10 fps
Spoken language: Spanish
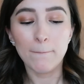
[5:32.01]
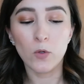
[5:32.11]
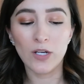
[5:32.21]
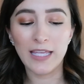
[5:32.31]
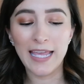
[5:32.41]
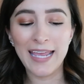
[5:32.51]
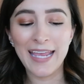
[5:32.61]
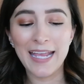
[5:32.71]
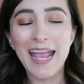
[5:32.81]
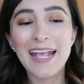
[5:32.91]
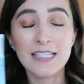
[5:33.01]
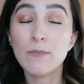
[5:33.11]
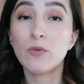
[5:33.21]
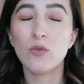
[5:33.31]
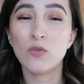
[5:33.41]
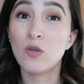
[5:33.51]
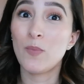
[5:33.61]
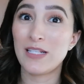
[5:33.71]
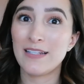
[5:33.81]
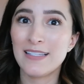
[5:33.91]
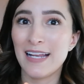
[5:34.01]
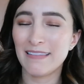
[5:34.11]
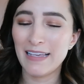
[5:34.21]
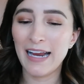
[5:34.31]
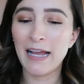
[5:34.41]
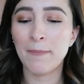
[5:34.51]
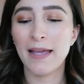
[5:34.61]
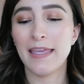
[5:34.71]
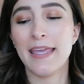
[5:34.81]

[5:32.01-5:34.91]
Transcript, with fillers: porque este producto pues es de alta gama